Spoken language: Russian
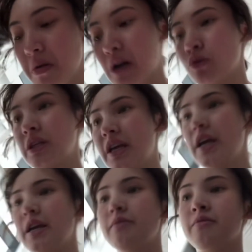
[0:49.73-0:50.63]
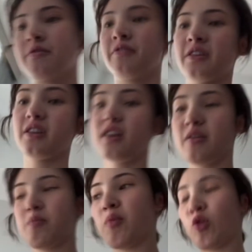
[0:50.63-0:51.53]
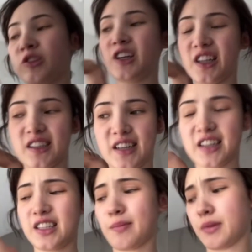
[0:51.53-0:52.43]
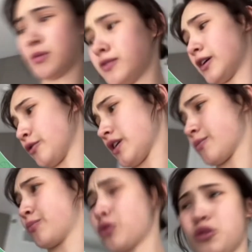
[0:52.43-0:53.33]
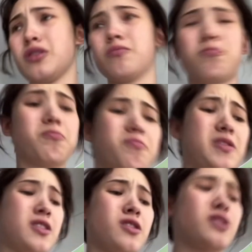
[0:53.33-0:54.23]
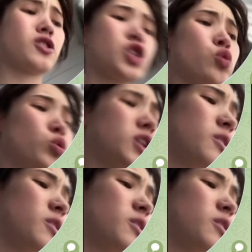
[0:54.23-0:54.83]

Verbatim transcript: пару дней в полной кастрации пробываю. Я просто сутки